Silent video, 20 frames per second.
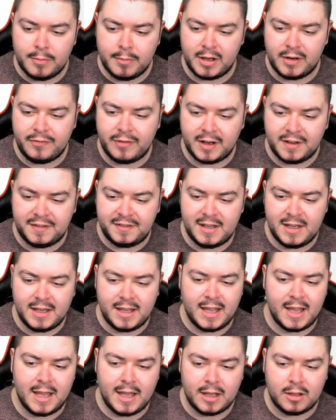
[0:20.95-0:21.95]
per far sì
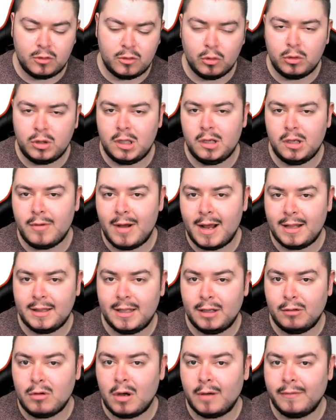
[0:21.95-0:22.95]
che tutti
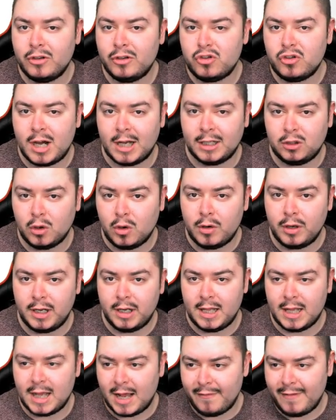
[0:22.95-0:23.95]
quanti i nuovi
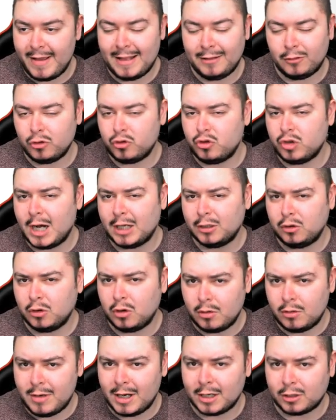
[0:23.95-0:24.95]
giocatori, avendo
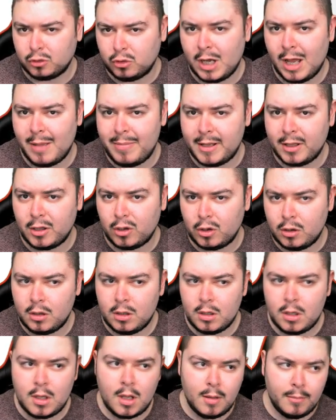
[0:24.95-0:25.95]
giocato al quarto
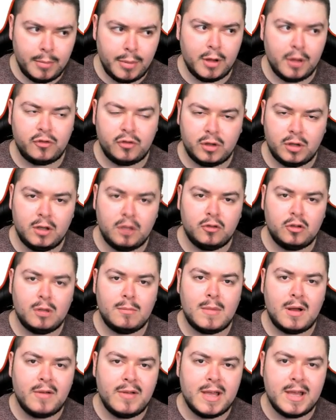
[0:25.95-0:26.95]
capitolo, possono
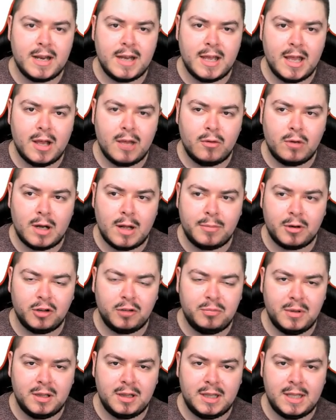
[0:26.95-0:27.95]
insomma avere una
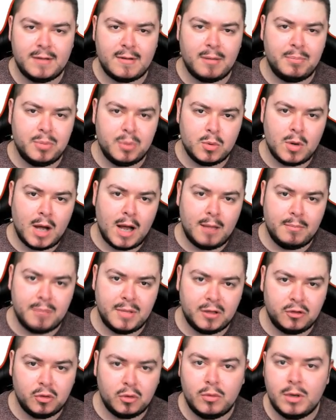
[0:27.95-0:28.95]
prospettiva più
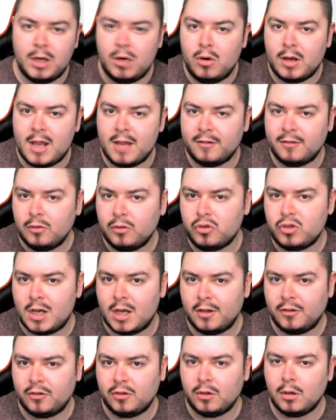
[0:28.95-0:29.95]
ampia su quello che è
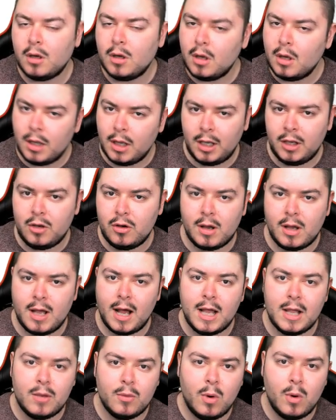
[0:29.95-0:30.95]
successo in
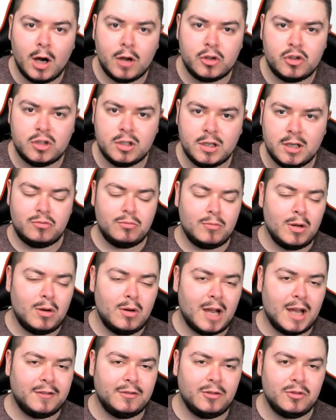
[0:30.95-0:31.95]
Yokai Watch,
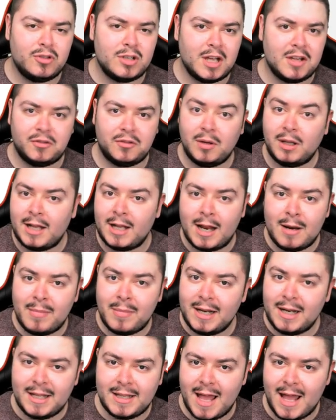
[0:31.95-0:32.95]
quello che è successo
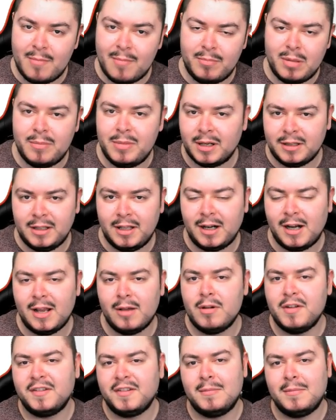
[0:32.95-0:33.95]
all'alba dei tempi per dirla
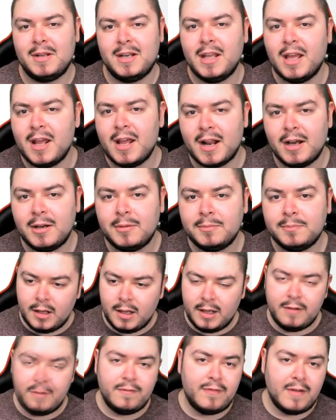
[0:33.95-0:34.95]
in questa maniera.
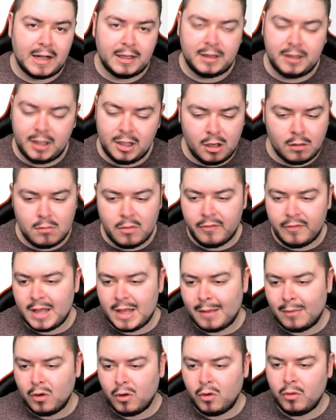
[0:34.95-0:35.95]
Infatti, come
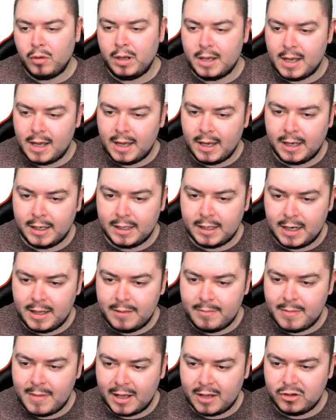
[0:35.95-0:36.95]
vediamo qui anche dalle
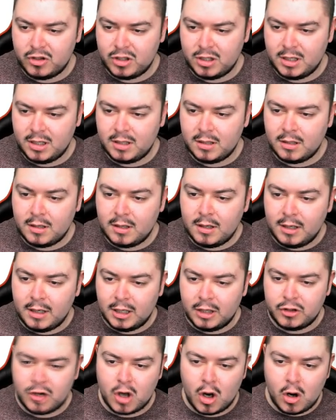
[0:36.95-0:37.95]
immagini,
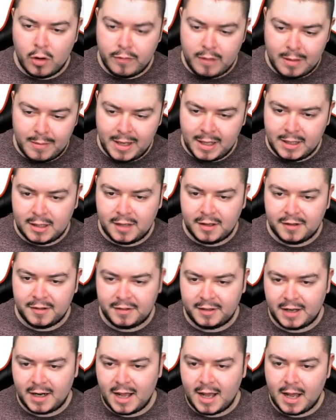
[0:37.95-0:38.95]
il gioco ovviamente
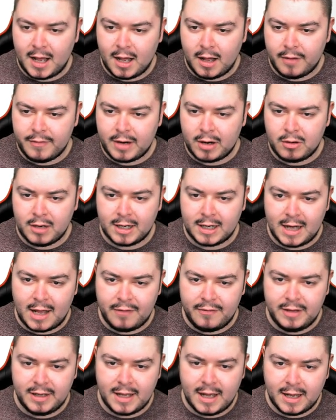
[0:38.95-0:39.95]
sarà, avrà una
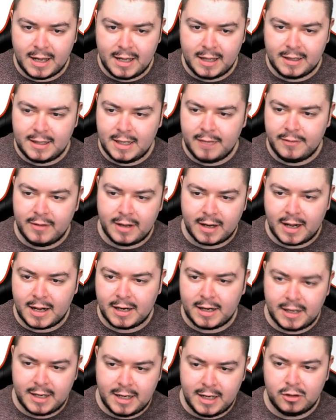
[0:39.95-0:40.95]
grafica HD, verrà
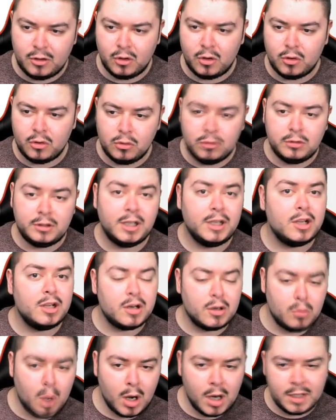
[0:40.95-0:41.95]
arricchito con
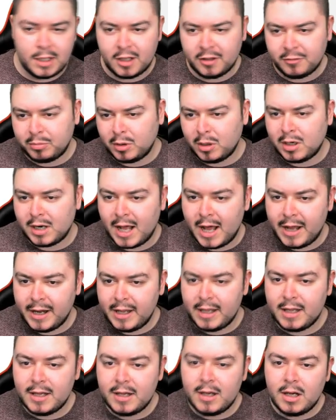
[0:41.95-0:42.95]
ulteriori luoghi da
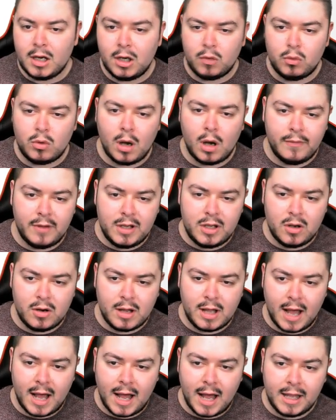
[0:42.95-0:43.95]
esplorare, nuovi
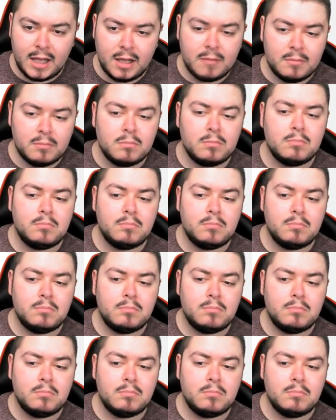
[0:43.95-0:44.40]
yokai,